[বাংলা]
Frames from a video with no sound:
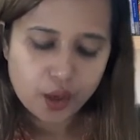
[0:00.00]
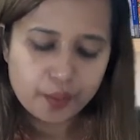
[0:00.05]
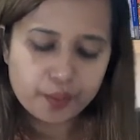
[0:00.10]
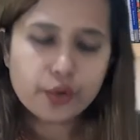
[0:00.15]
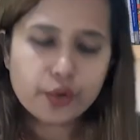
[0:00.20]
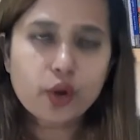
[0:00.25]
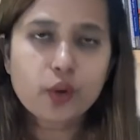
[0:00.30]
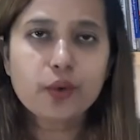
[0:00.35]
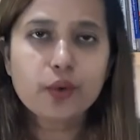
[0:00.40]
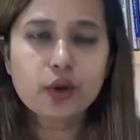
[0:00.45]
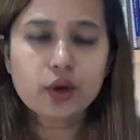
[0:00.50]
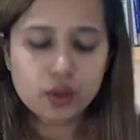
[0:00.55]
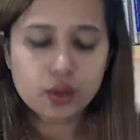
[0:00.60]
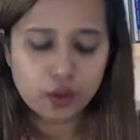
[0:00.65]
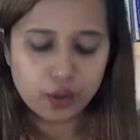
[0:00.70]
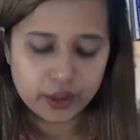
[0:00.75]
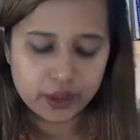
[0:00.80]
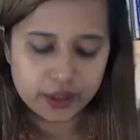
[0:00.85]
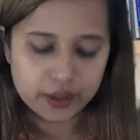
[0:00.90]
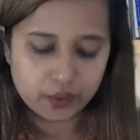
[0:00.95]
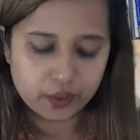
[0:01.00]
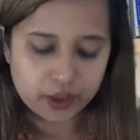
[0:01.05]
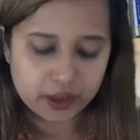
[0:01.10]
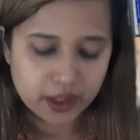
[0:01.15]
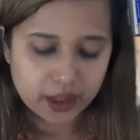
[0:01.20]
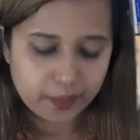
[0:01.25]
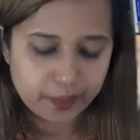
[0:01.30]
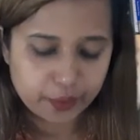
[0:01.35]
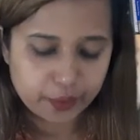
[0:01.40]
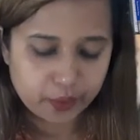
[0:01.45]
প্রবল
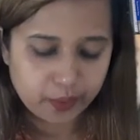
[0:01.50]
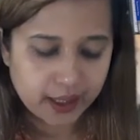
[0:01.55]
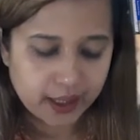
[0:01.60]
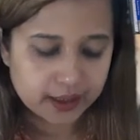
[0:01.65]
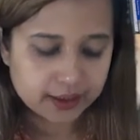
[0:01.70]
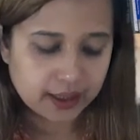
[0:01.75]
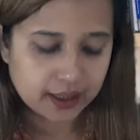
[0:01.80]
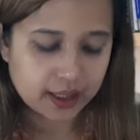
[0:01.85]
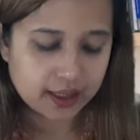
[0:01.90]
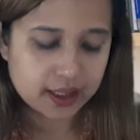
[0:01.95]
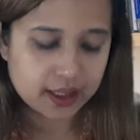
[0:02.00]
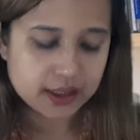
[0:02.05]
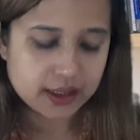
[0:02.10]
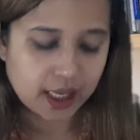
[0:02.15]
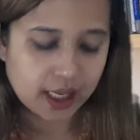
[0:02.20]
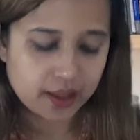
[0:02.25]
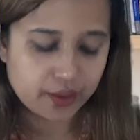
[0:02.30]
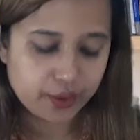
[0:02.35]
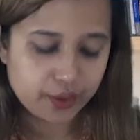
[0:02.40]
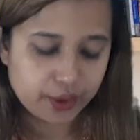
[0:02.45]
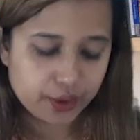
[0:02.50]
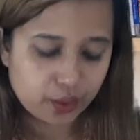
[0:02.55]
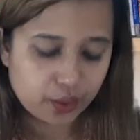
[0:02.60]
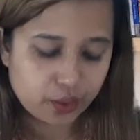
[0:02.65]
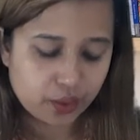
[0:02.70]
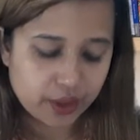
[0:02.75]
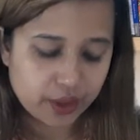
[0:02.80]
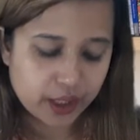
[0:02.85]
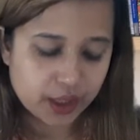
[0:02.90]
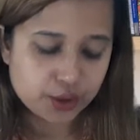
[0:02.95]
হরিধ্বনিতে প্রভাত আকাশ আলোড়িত
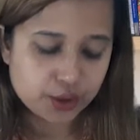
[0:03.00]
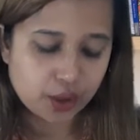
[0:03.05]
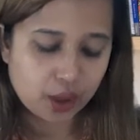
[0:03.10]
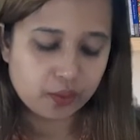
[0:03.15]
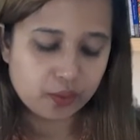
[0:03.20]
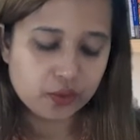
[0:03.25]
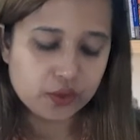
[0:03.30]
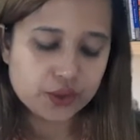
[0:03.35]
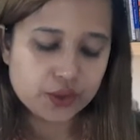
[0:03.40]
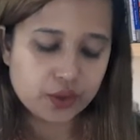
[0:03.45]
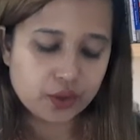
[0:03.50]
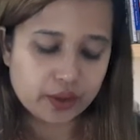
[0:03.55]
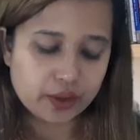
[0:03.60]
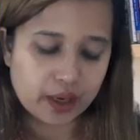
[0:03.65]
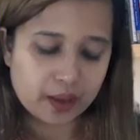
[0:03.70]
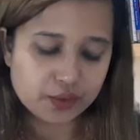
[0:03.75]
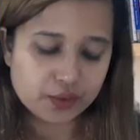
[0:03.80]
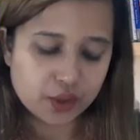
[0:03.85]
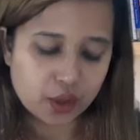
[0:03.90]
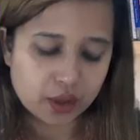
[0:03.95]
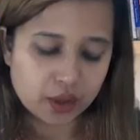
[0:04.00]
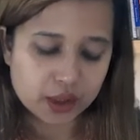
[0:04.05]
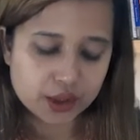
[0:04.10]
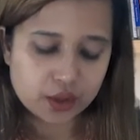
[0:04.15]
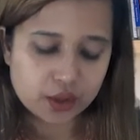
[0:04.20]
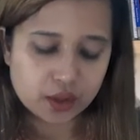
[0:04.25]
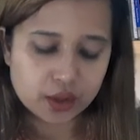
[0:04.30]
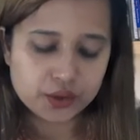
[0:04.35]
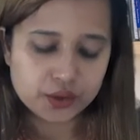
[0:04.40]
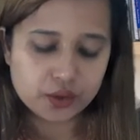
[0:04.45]
করিয়া সমস্ত গ্রাম সঙ্গে
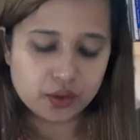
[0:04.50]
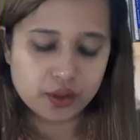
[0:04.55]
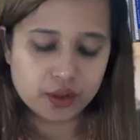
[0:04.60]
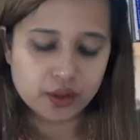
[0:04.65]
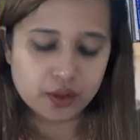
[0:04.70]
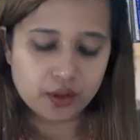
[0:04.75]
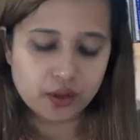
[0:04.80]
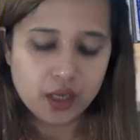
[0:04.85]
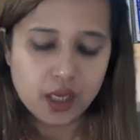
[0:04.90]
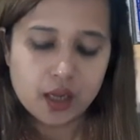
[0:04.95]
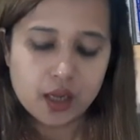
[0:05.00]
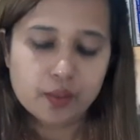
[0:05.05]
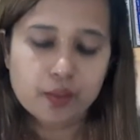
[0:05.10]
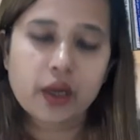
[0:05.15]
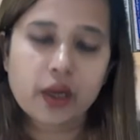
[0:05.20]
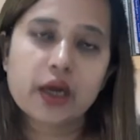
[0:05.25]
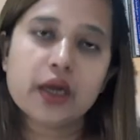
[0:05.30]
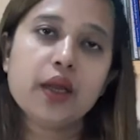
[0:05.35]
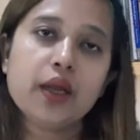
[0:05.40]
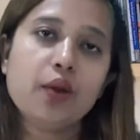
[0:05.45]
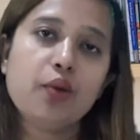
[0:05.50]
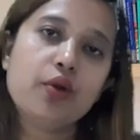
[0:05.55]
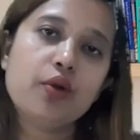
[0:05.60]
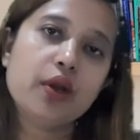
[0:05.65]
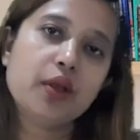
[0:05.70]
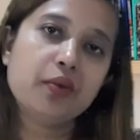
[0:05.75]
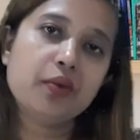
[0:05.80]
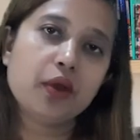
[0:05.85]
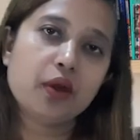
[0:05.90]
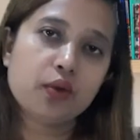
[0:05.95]
সঙ্গে চলিল বলে না
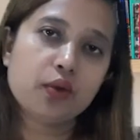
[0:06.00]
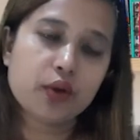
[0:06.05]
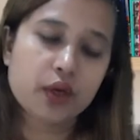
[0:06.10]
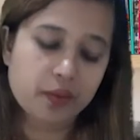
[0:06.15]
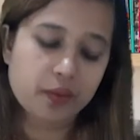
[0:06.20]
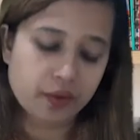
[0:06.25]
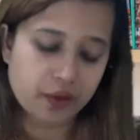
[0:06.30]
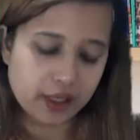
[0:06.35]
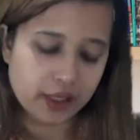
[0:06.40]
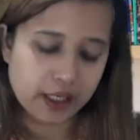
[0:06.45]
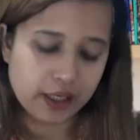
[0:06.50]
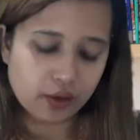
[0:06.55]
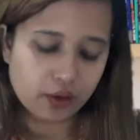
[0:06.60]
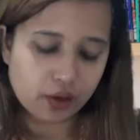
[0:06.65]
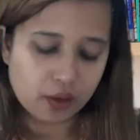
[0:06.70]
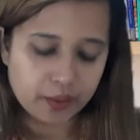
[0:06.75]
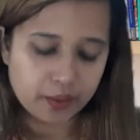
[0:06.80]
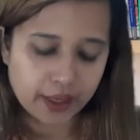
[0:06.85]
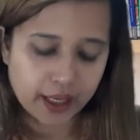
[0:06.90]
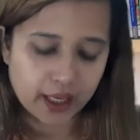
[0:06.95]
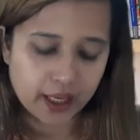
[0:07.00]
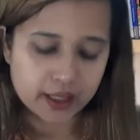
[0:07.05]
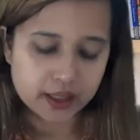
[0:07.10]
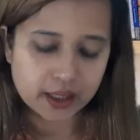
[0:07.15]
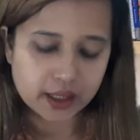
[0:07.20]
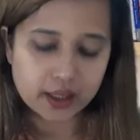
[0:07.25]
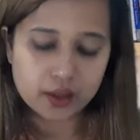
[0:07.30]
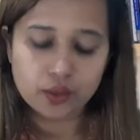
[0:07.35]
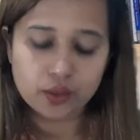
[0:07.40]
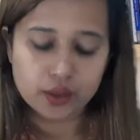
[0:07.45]
হরিবল হরিবল এইরকম
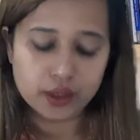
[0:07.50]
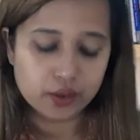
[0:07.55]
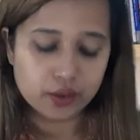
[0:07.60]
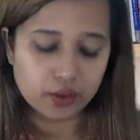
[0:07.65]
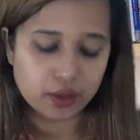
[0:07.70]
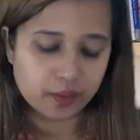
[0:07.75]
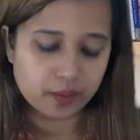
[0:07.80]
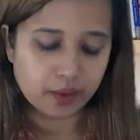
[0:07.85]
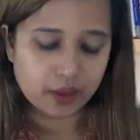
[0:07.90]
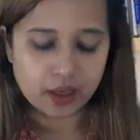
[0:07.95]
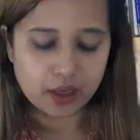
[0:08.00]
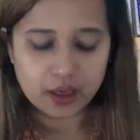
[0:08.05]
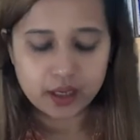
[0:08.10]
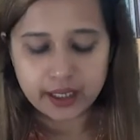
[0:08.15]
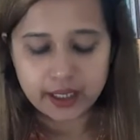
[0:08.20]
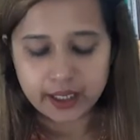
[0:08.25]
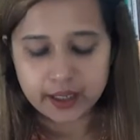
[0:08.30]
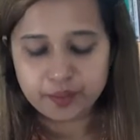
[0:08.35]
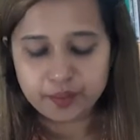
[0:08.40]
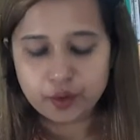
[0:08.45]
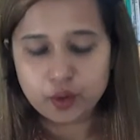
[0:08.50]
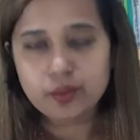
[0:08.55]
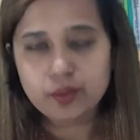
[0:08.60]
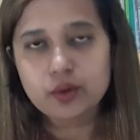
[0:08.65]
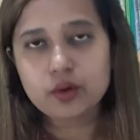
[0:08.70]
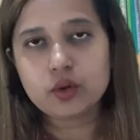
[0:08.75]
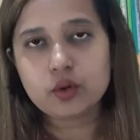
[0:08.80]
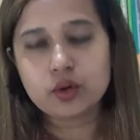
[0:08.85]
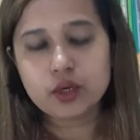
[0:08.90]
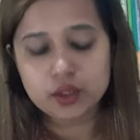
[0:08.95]
এটাকে হরিধ্বনি বলা হয় এই
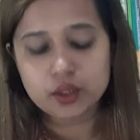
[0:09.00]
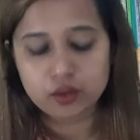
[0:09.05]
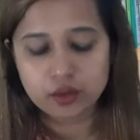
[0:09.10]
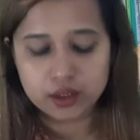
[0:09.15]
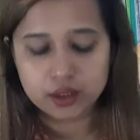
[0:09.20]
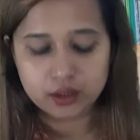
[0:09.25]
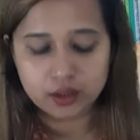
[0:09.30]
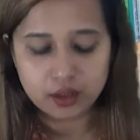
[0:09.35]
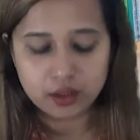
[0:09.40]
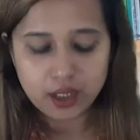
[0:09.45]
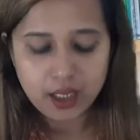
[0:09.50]
প্রবল হরিধ্বনিতে